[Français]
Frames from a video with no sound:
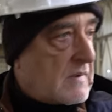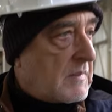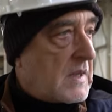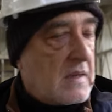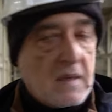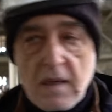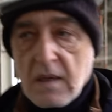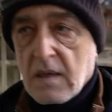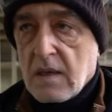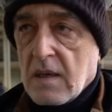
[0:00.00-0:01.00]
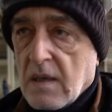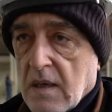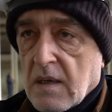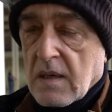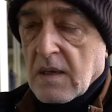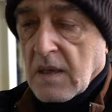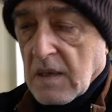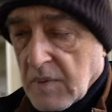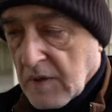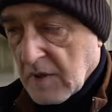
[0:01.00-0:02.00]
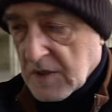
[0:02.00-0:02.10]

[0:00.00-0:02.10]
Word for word: Il s'agit de l'axe 17.